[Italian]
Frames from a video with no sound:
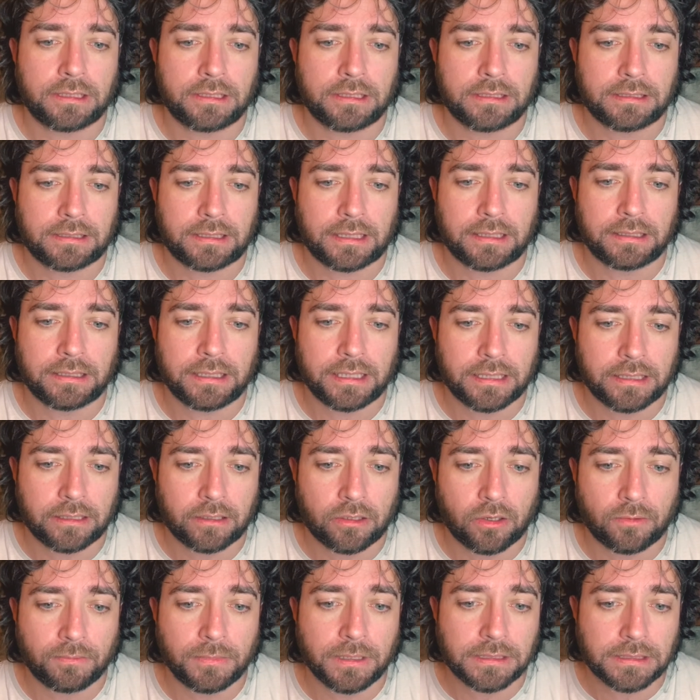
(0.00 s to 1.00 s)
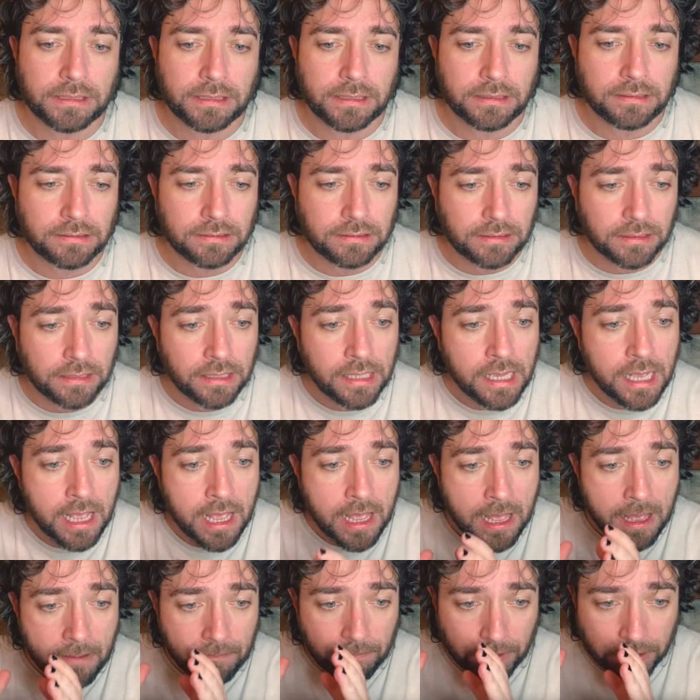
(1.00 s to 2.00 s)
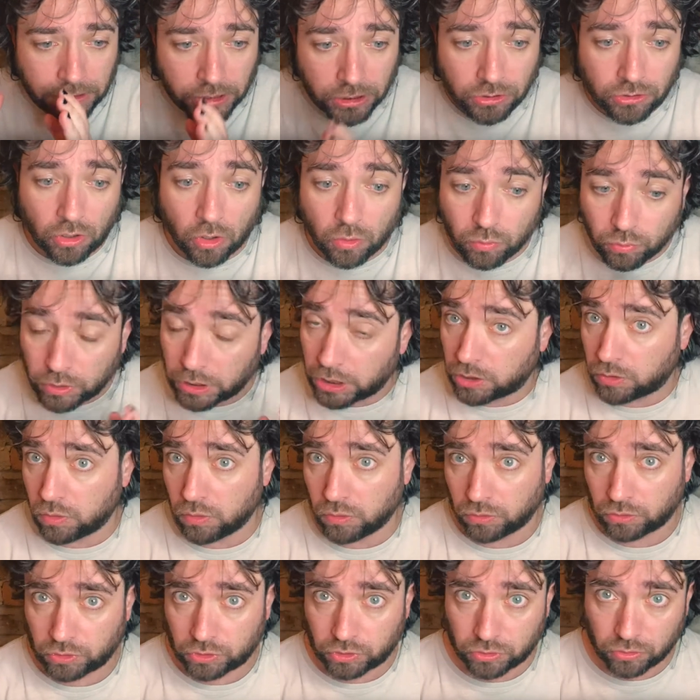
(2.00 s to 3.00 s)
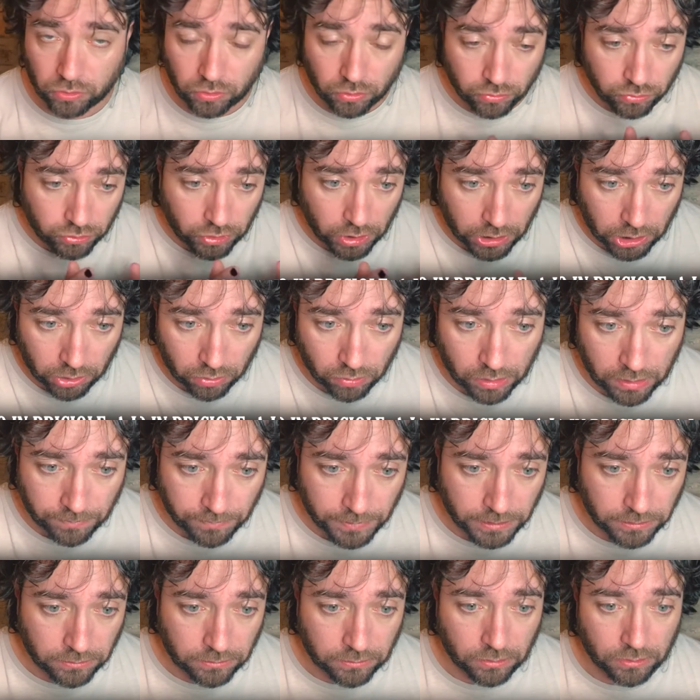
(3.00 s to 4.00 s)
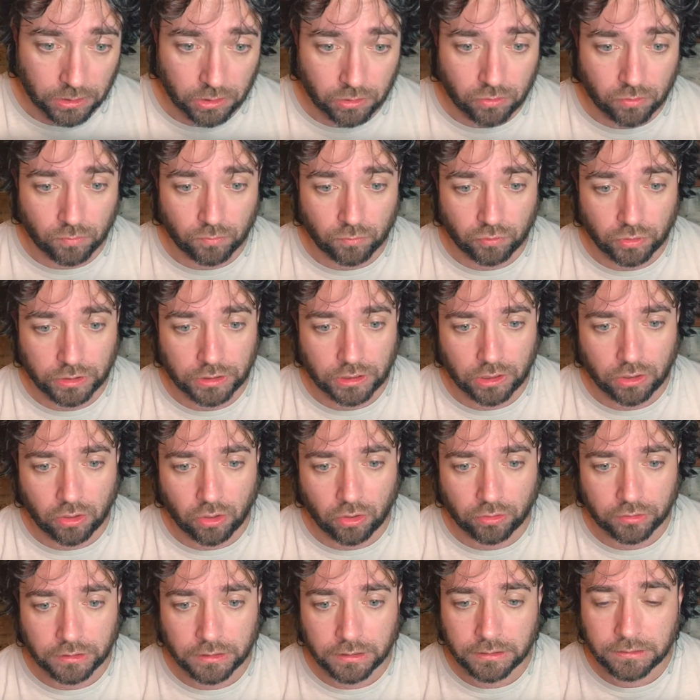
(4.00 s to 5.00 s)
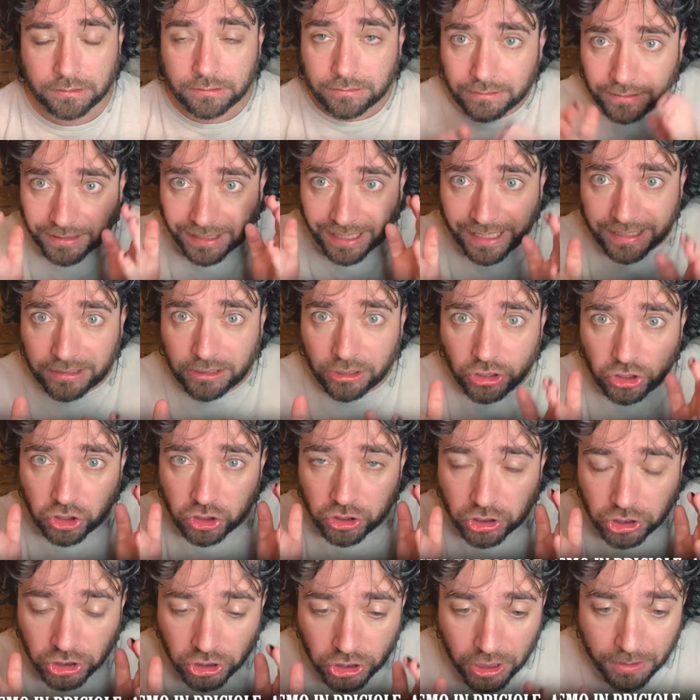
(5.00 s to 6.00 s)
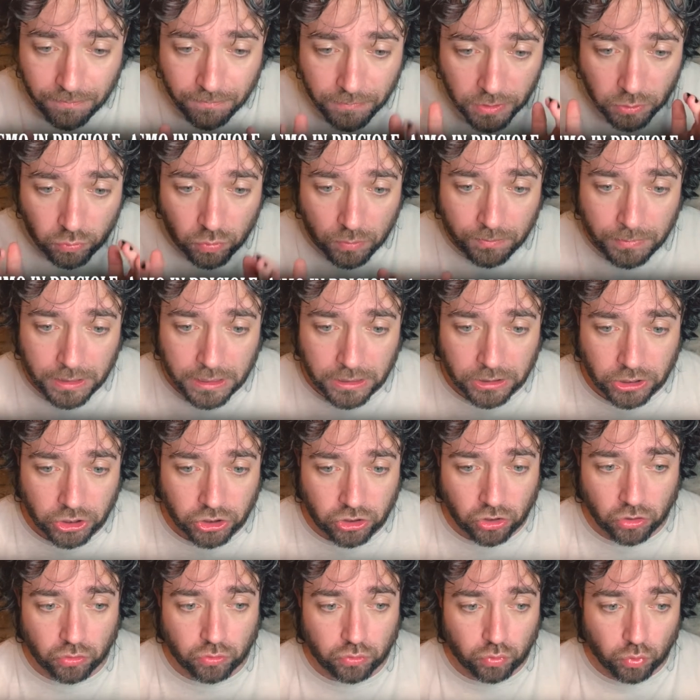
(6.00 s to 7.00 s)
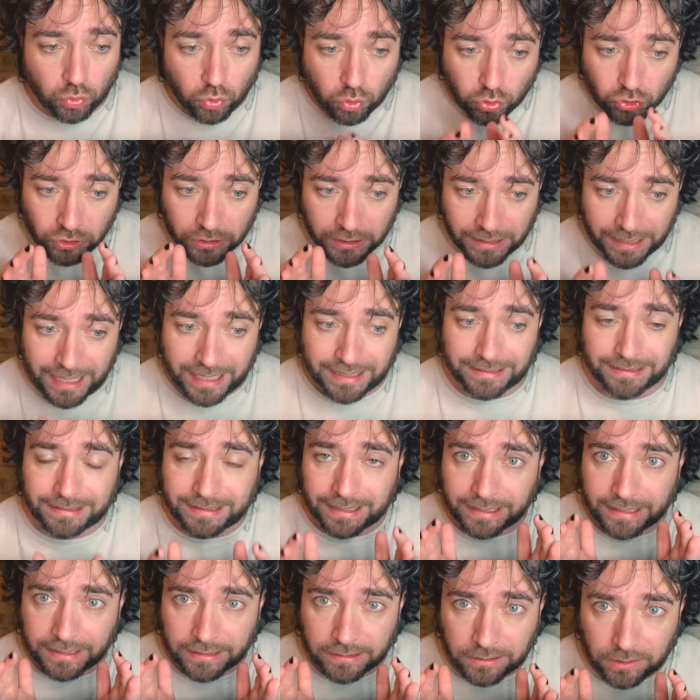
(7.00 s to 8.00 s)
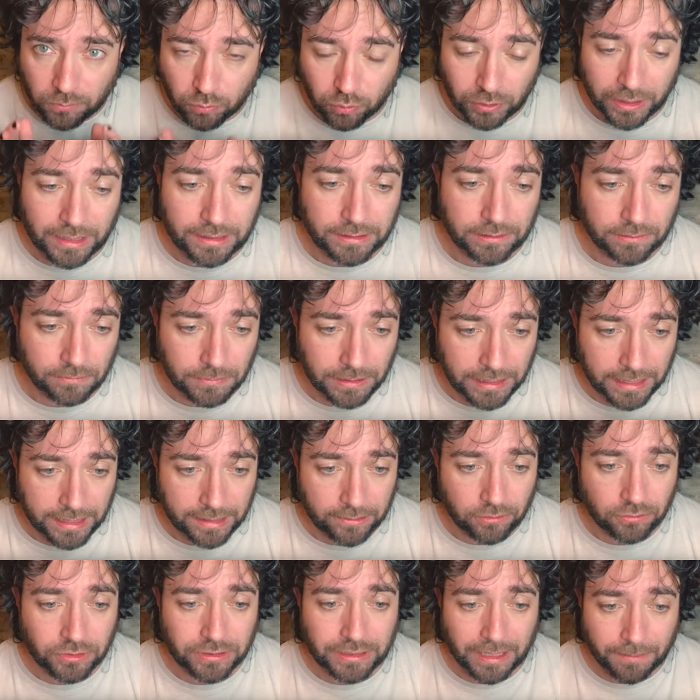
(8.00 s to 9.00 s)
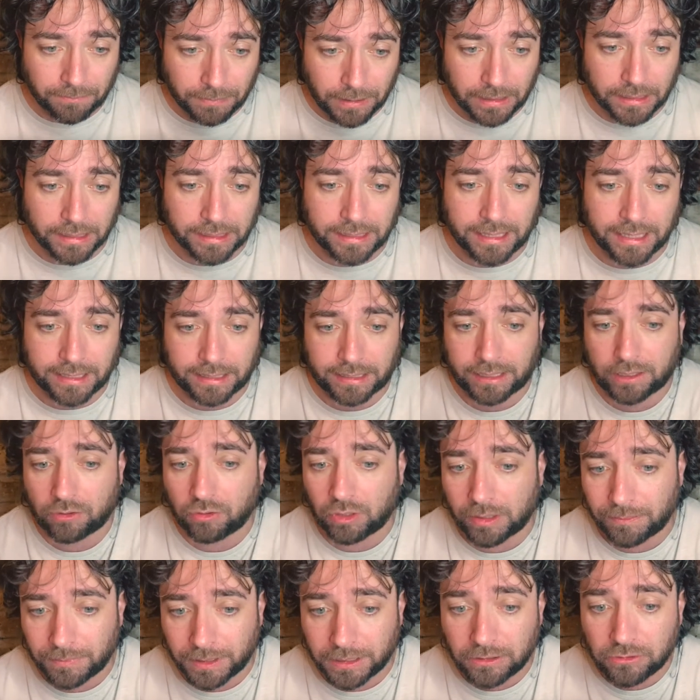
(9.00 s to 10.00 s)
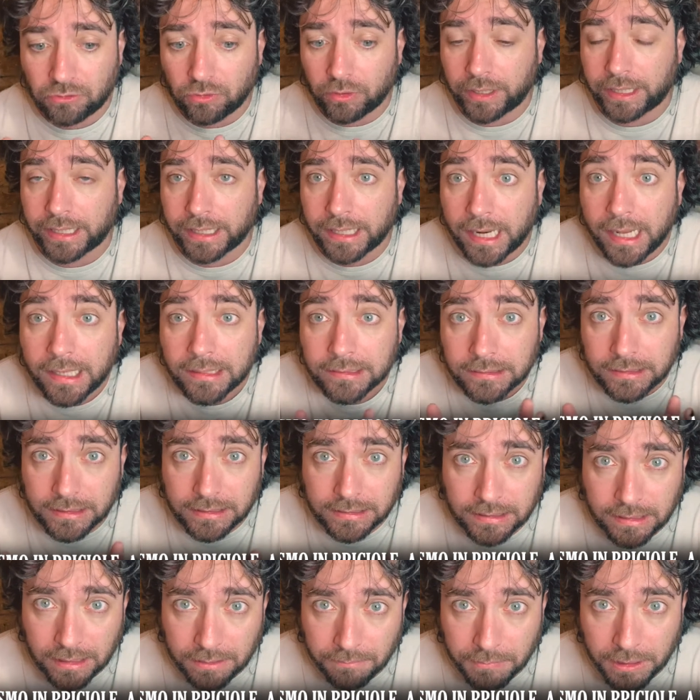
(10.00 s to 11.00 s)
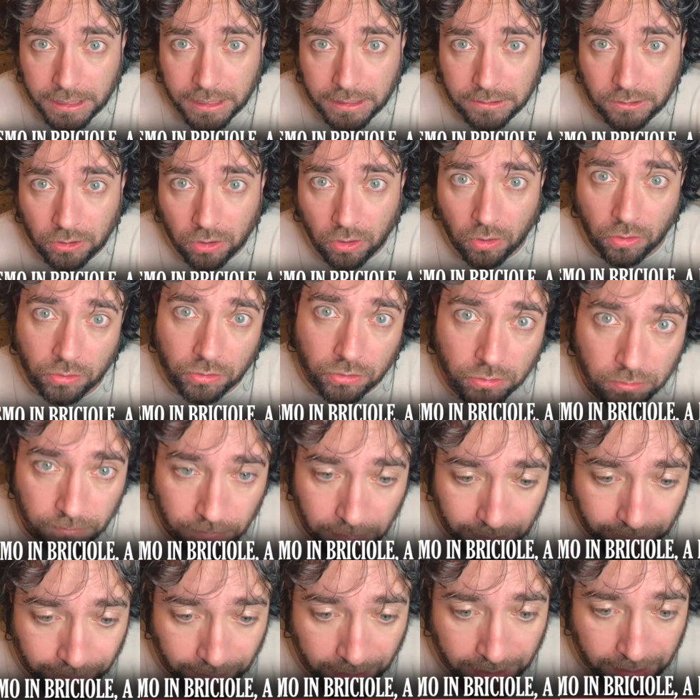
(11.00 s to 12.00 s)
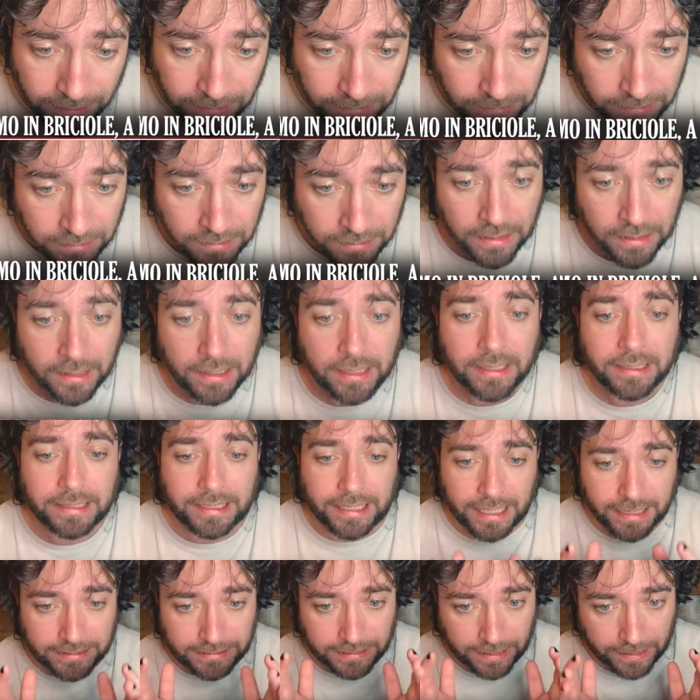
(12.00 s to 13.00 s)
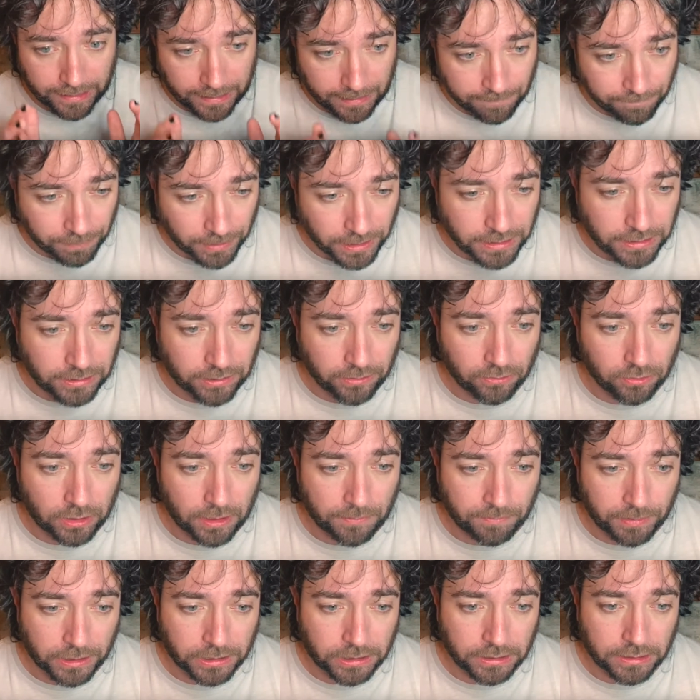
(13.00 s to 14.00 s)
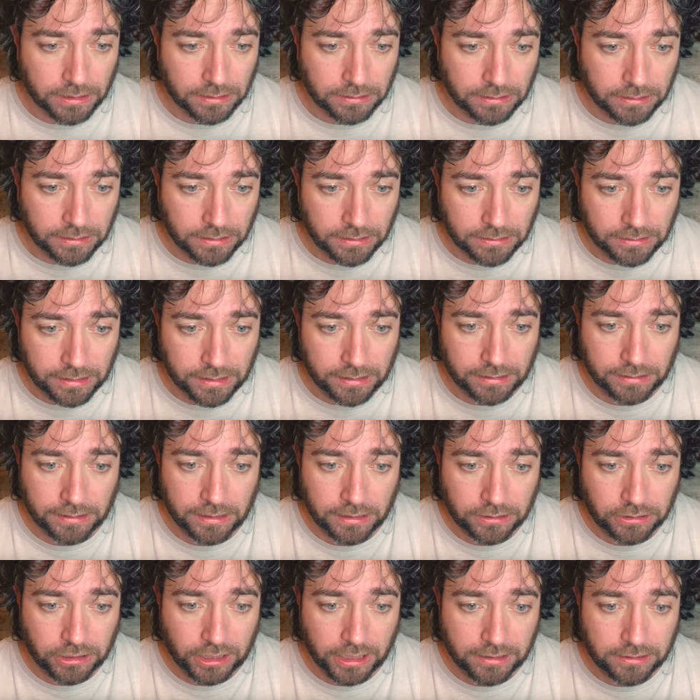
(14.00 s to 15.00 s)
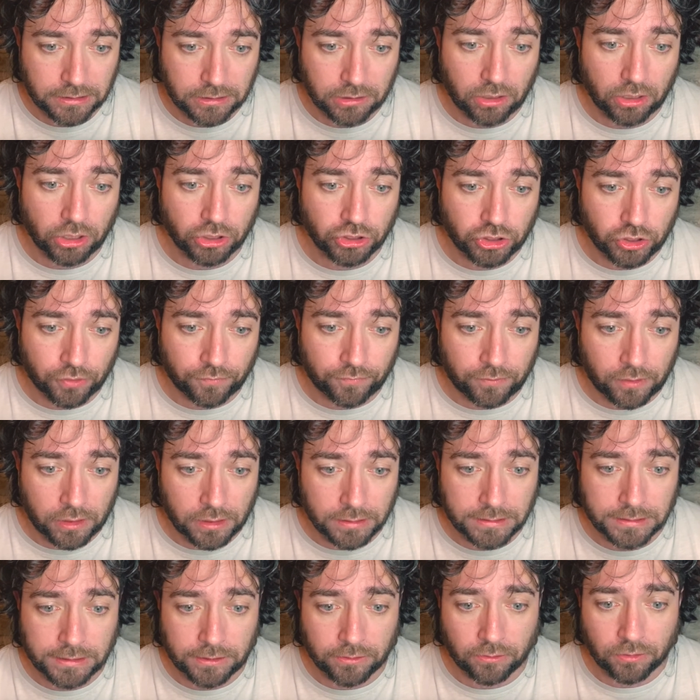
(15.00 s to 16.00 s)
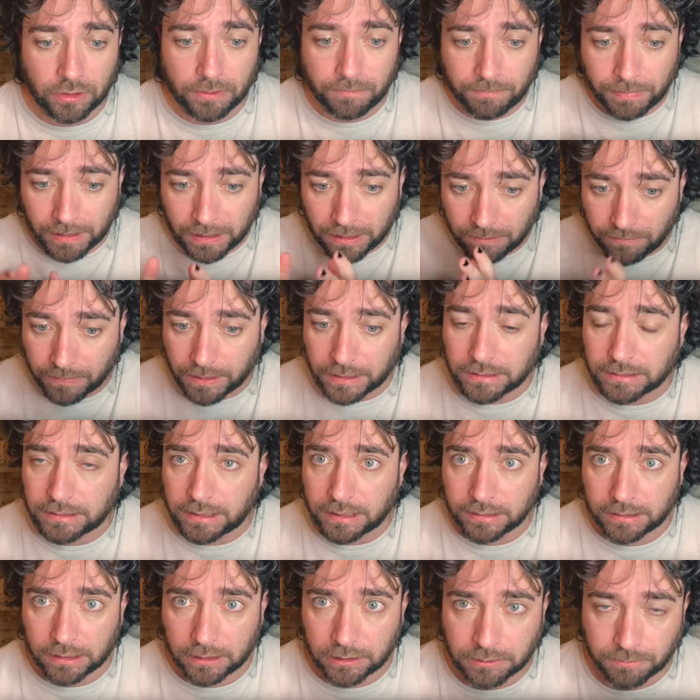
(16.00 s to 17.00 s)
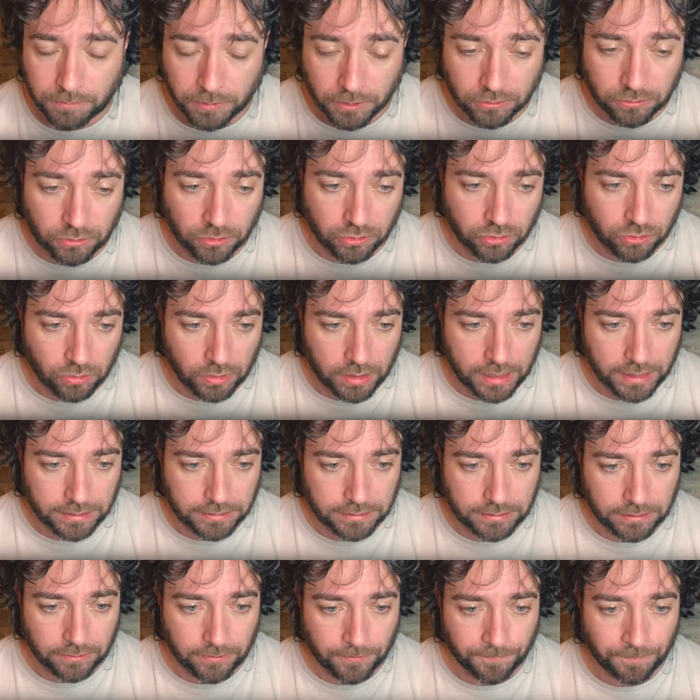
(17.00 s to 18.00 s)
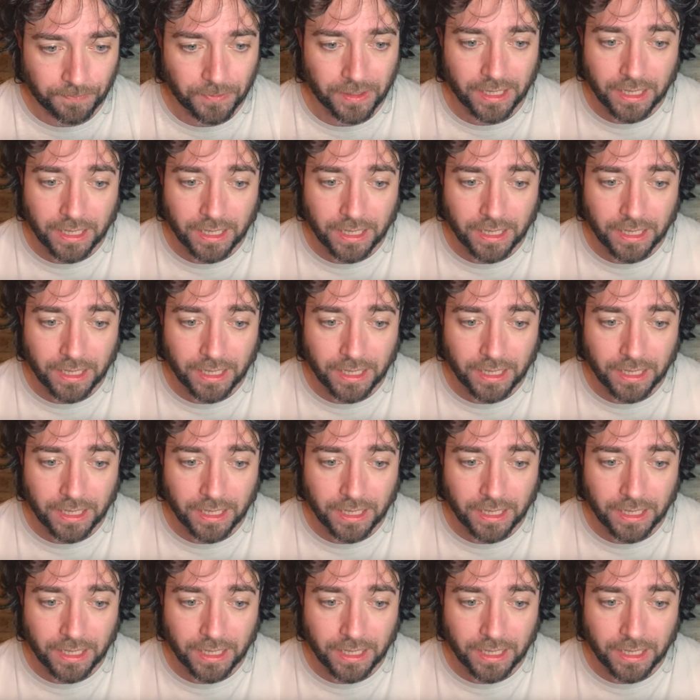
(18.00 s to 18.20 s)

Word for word: stranieri Rom e Sinti, presentò un ricorso contro il regolamento del Comune di Lodi. 13 dicembre 2018 un'ordinanza del Tribunale di Milano stabilì che il regolamento era discriminatorio, ma va chiese il ripristino dei precedenti criteri di accesso alle agevolazioni per le mense e il trasporto scolastico.